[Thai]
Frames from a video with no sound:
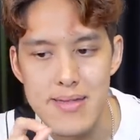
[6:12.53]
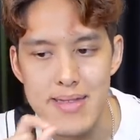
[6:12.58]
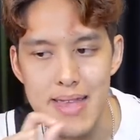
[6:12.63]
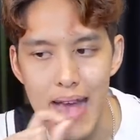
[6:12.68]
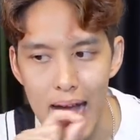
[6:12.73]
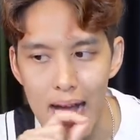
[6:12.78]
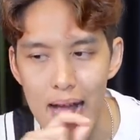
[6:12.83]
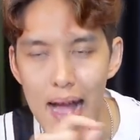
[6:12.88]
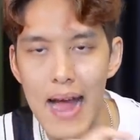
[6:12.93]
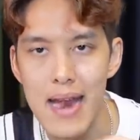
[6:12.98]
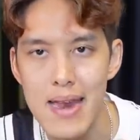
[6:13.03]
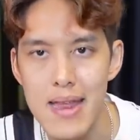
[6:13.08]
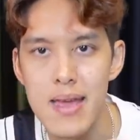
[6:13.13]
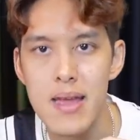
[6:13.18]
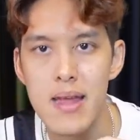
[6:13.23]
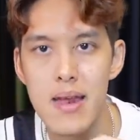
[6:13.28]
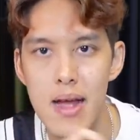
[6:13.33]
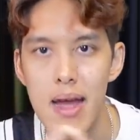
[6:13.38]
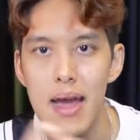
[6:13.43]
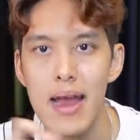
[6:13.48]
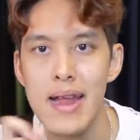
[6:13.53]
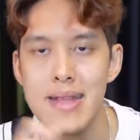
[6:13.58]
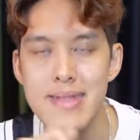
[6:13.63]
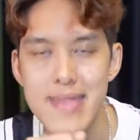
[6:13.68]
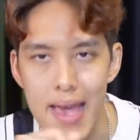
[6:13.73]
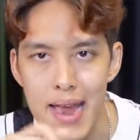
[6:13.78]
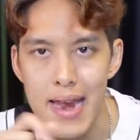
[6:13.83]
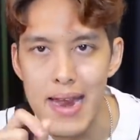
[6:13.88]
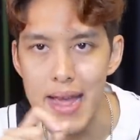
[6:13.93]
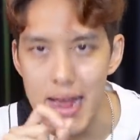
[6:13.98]
จากการที่เคยเล่นเจ
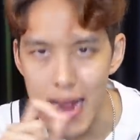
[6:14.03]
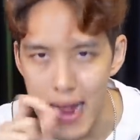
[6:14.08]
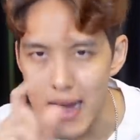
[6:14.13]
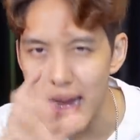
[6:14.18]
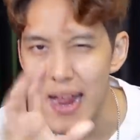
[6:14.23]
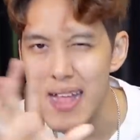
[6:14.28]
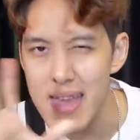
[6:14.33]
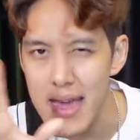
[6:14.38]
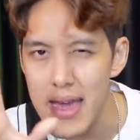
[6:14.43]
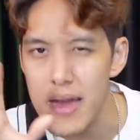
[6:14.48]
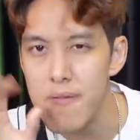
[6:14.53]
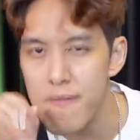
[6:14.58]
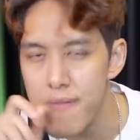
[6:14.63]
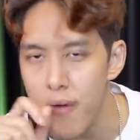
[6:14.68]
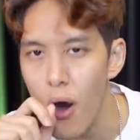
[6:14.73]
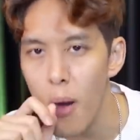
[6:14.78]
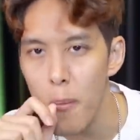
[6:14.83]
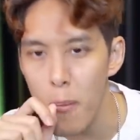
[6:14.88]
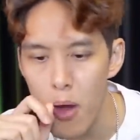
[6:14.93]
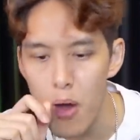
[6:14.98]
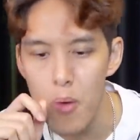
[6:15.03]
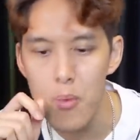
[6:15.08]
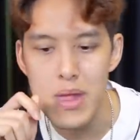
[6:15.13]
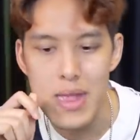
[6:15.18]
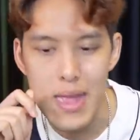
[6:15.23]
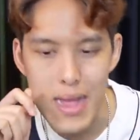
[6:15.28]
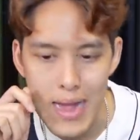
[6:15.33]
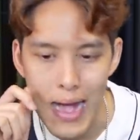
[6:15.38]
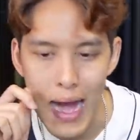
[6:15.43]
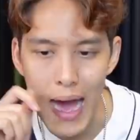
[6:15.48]
ลีกน่าจะเห็นฟอร์มแล้วก็วิ
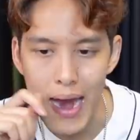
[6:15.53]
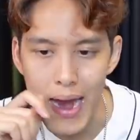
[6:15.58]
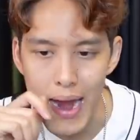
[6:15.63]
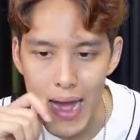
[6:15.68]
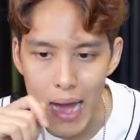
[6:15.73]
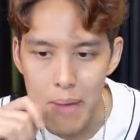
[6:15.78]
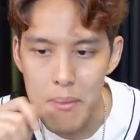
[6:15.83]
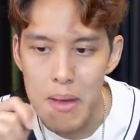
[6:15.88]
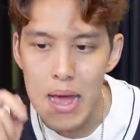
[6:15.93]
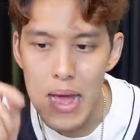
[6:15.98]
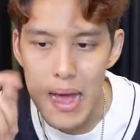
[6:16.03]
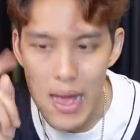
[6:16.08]
ธีการนะครับ